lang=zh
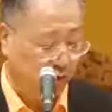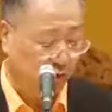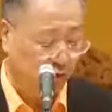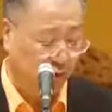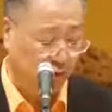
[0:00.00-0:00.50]

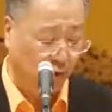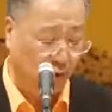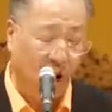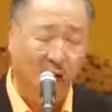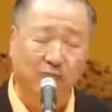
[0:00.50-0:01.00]
欲
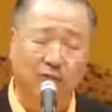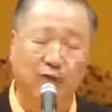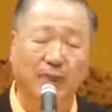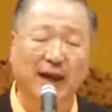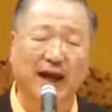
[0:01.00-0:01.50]
望无
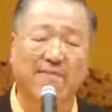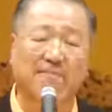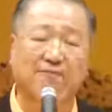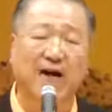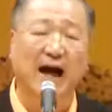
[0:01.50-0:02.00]
边，
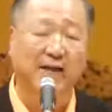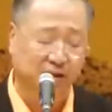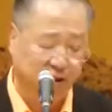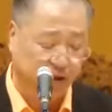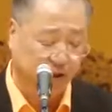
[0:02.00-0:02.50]
凡
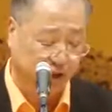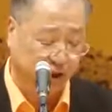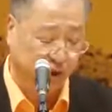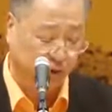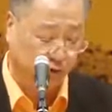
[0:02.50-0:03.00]
事
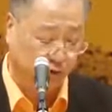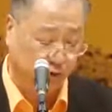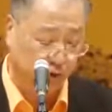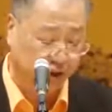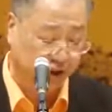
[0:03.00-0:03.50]
有度，
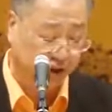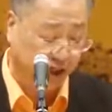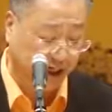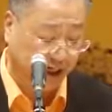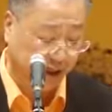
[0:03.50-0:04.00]
一
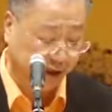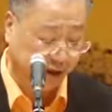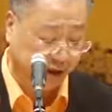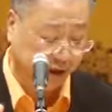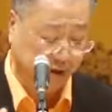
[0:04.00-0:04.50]
切
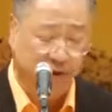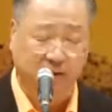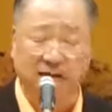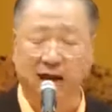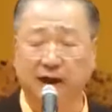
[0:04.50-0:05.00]
适可
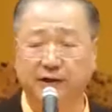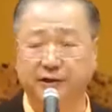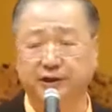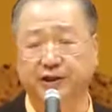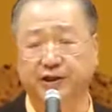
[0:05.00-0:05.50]
而
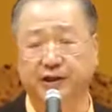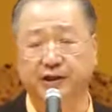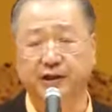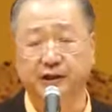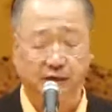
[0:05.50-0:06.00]
止。
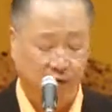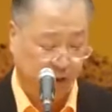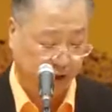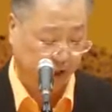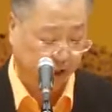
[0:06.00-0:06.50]

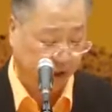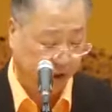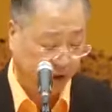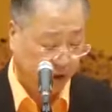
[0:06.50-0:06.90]
所以。